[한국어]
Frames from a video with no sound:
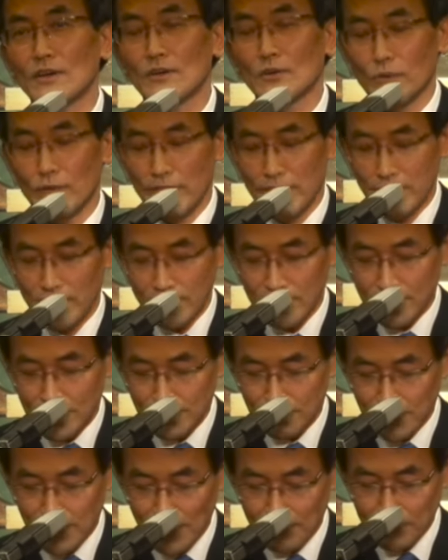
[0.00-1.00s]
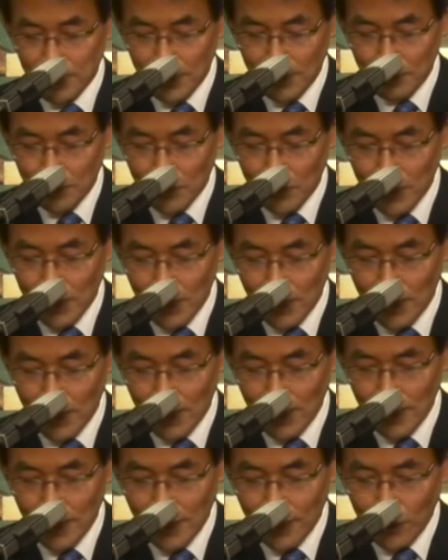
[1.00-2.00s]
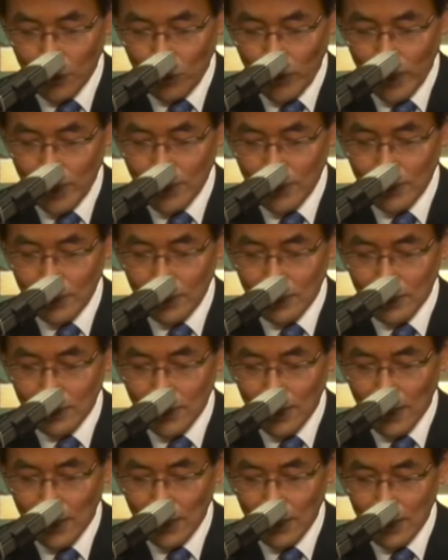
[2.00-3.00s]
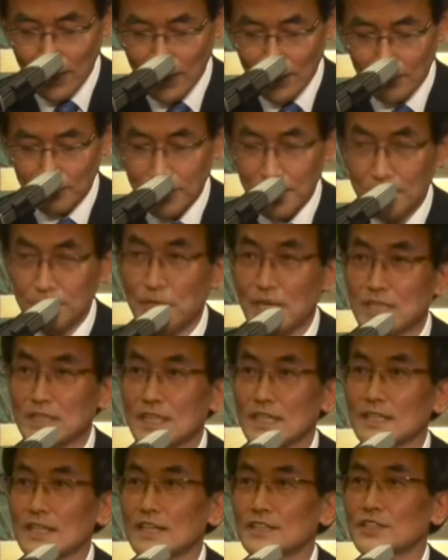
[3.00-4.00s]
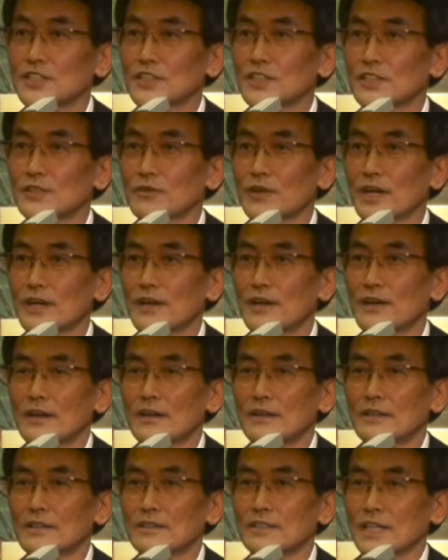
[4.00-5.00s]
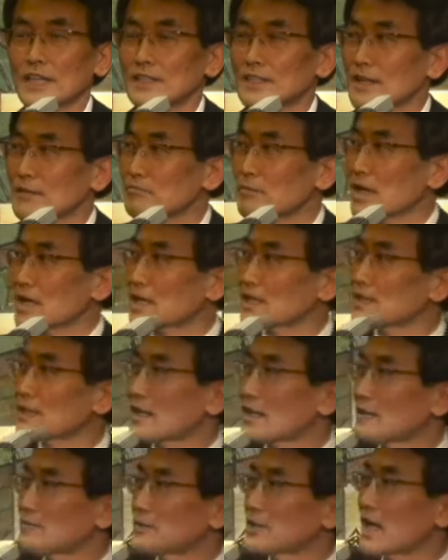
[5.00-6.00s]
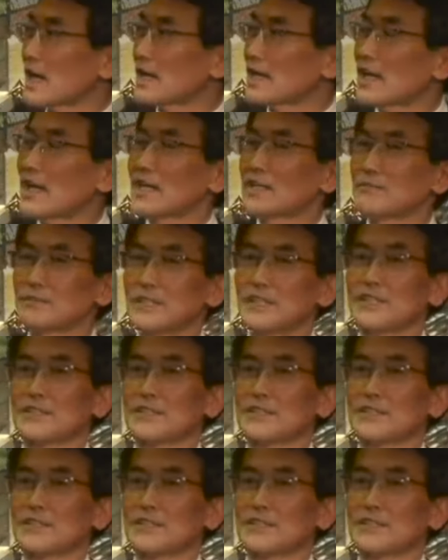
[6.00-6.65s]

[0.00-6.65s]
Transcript: 왜? 13절 보니까 외인들은 하나님이 판단하시려니와 세상 바깥 사람은 하나님이